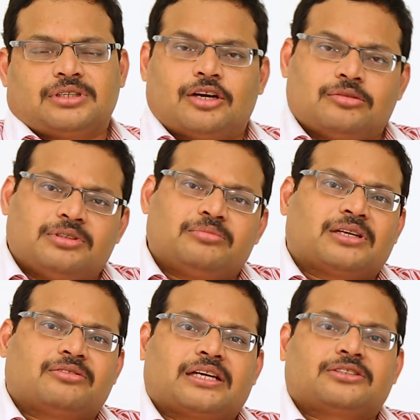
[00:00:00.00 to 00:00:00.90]
నడుముని
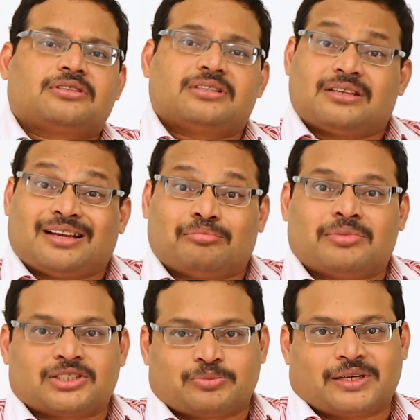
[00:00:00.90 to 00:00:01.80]
మనం యాక్చువల్గా
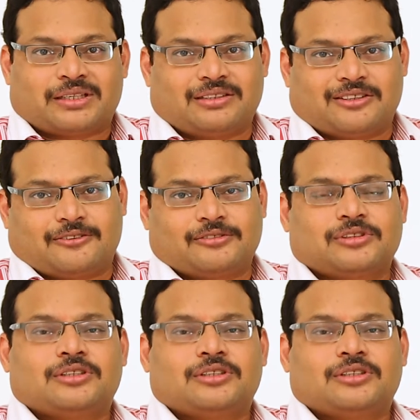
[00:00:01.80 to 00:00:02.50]
లంబర్ స్పైన్ అంటాం